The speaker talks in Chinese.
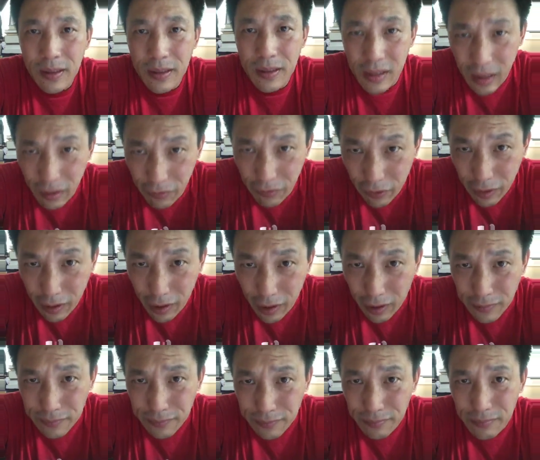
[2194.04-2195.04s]
起来反
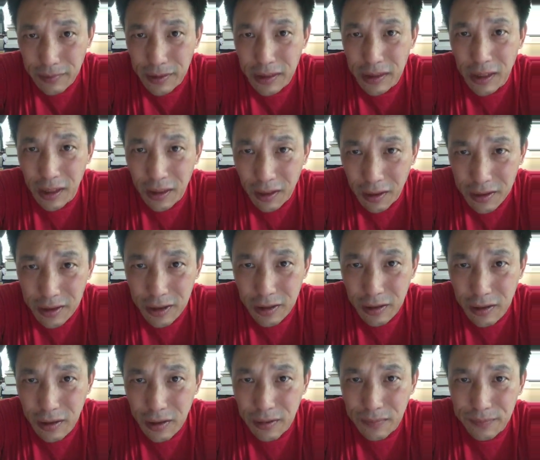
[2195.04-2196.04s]
抗，揭竿
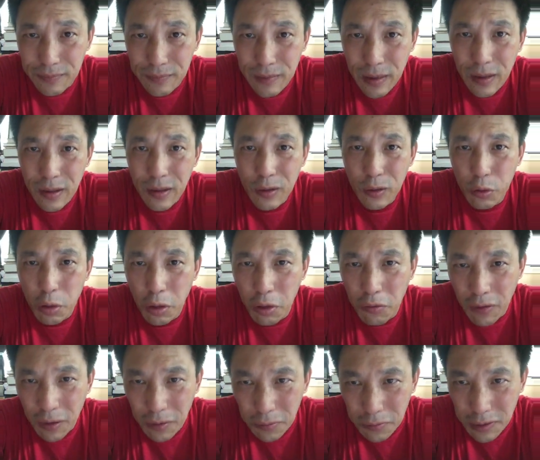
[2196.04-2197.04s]
起义，
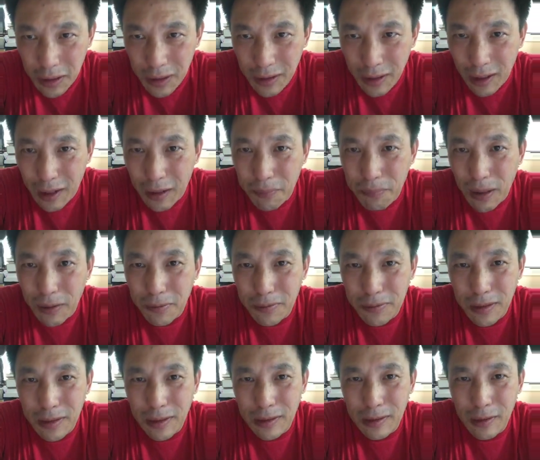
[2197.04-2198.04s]
推翻共产党，把
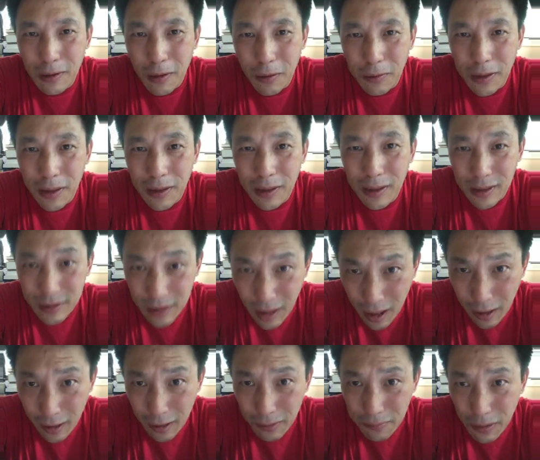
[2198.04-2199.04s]
共产党的高铁给他
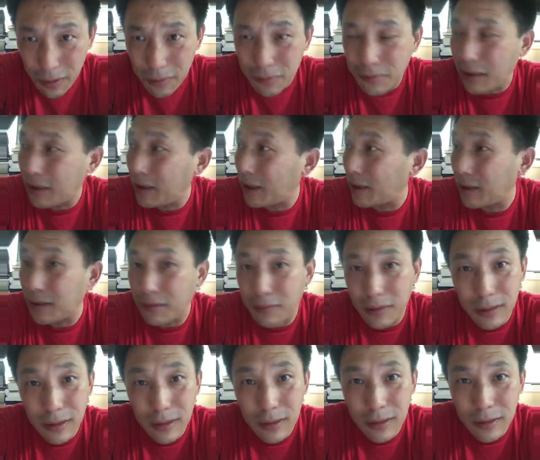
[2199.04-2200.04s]
炸了，把共产党的他
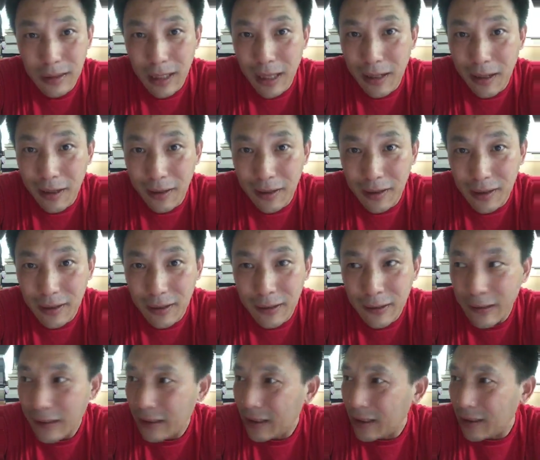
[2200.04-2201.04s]
妈的电缆给
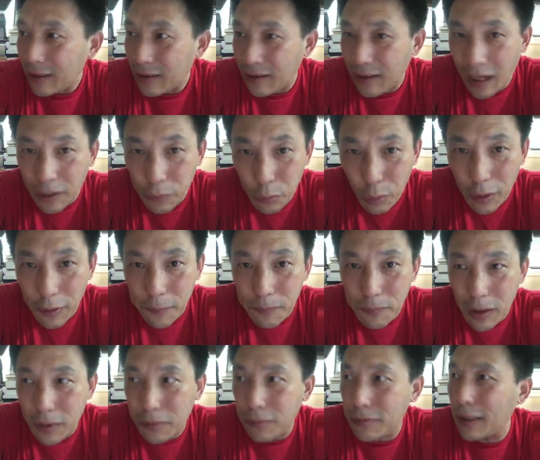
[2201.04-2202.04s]
他砍断，
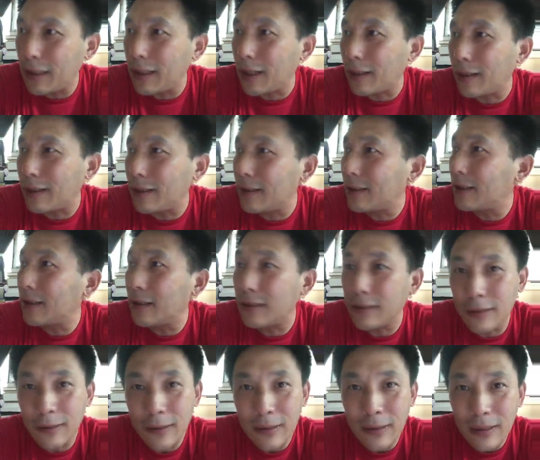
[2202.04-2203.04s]
把共产党的这
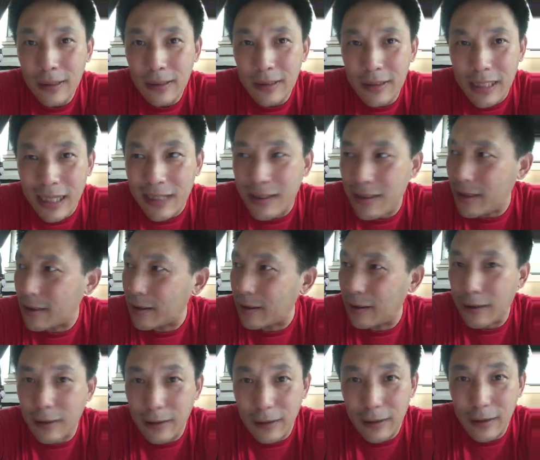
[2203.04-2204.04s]
个监
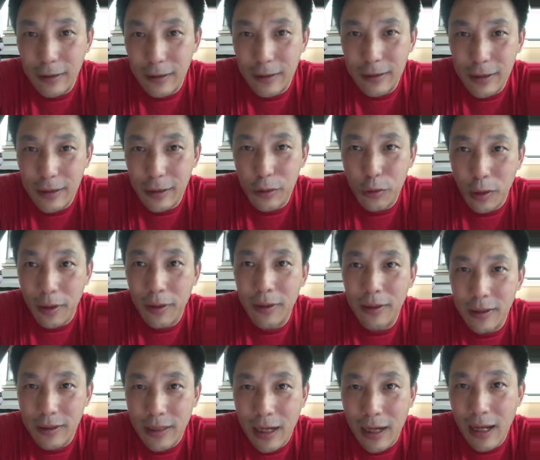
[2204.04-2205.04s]
视的那个器全
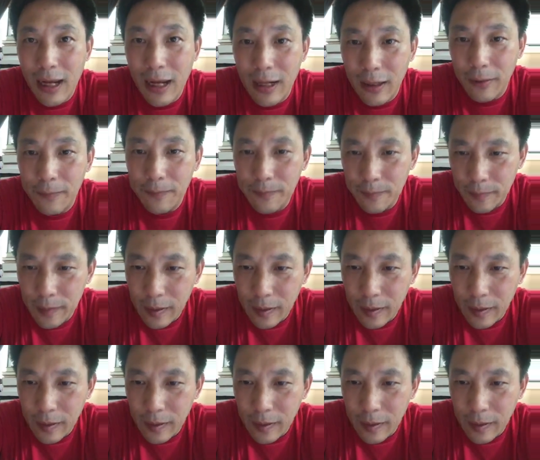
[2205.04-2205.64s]
给他砸烂了，